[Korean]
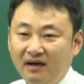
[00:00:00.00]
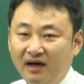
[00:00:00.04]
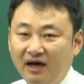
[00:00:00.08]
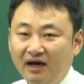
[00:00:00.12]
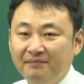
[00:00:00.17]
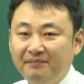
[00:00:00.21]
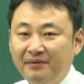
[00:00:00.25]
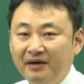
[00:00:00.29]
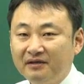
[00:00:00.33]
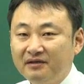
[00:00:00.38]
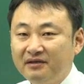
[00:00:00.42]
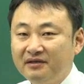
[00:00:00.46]

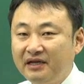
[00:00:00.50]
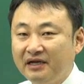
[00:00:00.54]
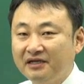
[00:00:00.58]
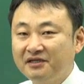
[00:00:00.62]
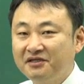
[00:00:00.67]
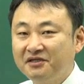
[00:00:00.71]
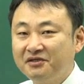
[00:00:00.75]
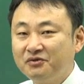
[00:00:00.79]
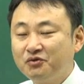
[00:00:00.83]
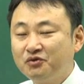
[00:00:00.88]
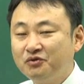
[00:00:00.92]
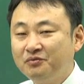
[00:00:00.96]
아파트
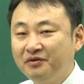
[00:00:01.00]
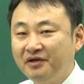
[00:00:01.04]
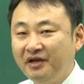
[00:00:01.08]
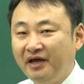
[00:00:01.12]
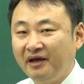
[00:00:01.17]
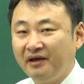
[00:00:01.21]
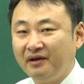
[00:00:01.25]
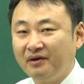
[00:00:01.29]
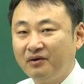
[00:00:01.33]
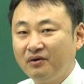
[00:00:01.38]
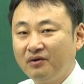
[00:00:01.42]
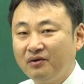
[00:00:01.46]
단지
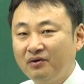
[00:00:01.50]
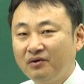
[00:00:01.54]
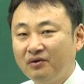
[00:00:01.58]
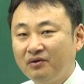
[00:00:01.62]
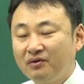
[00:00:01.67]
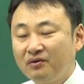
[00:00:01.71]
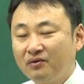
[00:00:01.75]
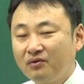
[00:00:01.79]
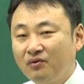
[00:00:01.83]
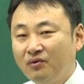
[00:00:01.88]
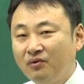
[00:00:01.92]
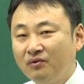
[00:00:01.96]
주민의
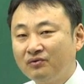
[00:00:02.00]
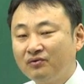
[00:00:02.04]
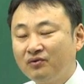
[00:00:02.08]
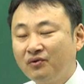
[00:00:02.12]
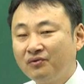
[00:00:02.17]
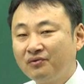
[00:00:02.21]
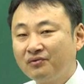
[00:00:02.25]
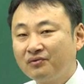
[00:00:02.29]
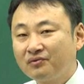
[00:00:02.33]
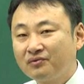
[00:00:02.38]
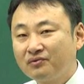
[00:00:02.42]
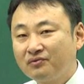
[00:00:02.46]

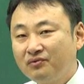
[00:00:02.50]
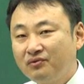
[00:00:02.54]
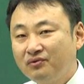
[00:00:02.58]
공동